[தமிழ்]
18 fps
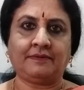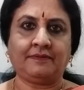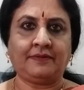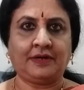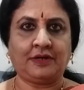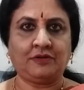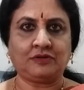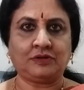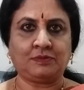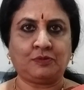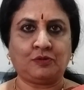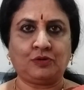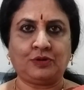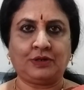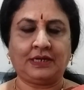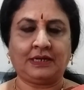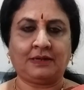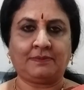வீடியோஸ்
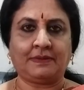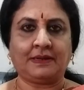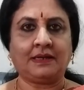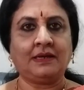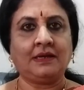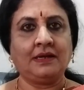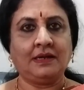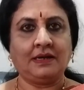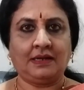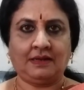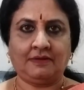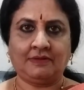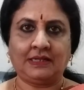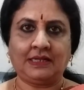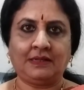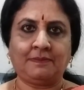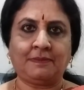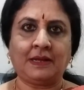போட்டுகிட்டே இருப்பேன் நீங்கள்
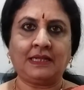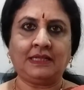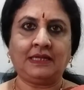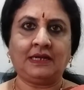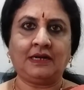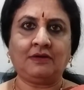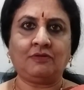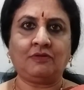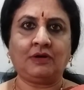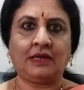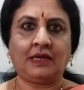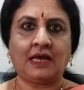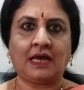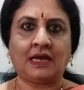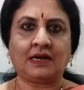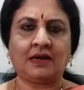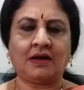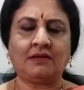வந்து அது பார்த்தீங்கன்னா உங்களுக்கு
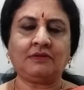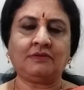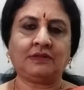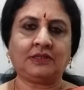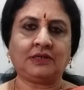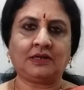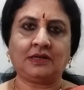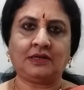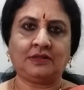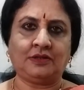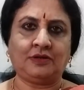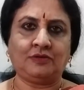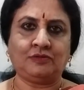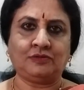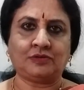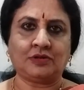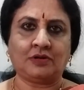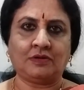யாருக்காவது ஒருத்தருக்கு அது
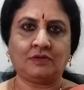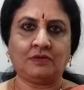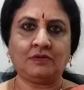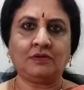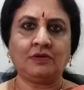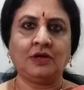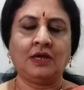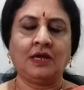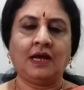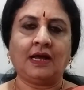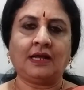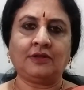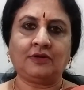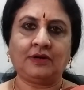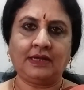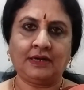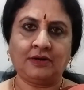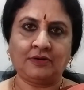யூஸ் ஆகும்
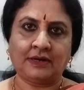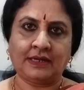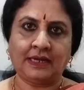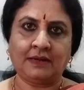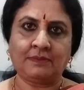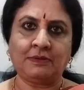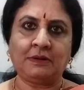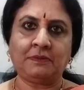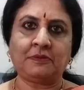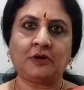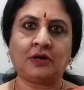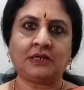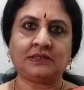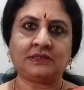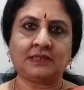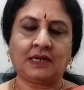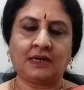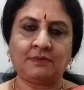அதோட என்னோடய ஹெர்பல்
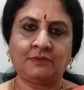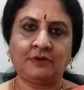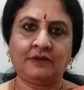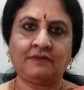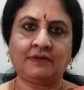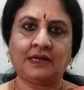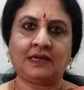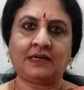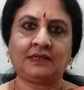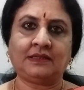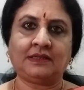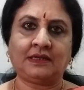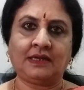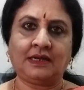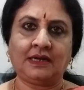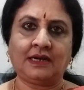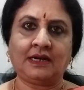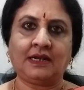ப்ராடக்ட்ஸ் தலைமுடி வளர்கிறதுக்கு
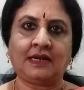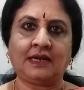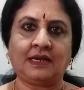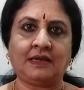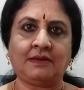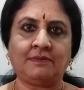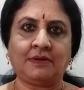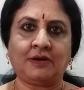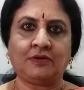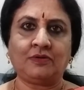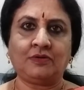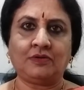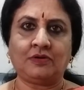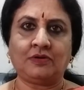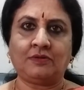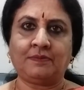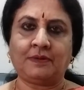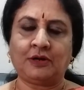இளநரைக்கு
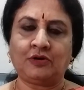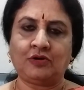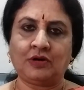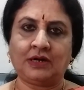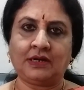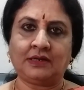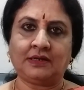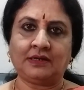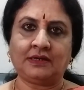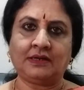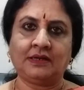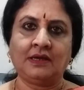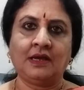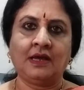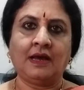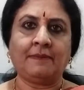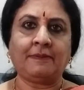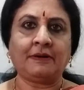மங்குக்கு பருக்களுக்கு
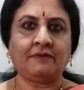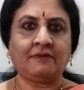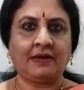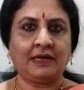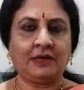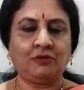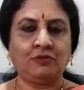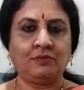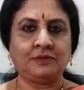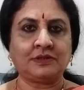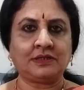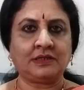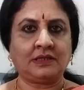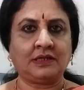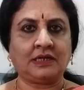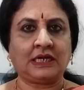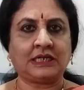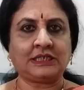அப்புறம் வயிறு
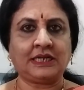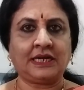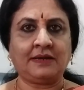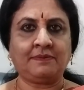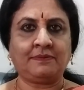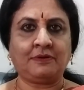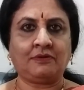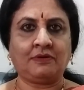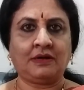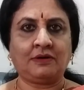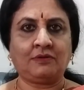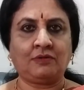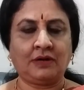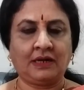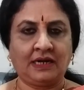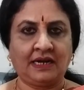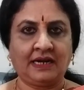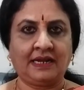உபசத்துக்கு கஷாயம் பவுடர்
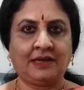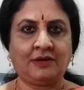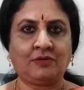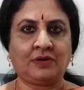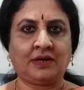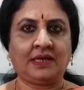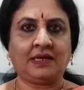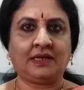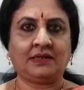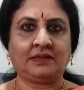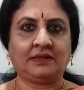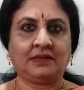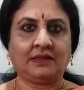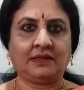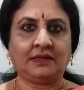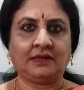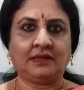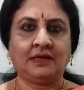உடல் எடை குறையிறதுக்கு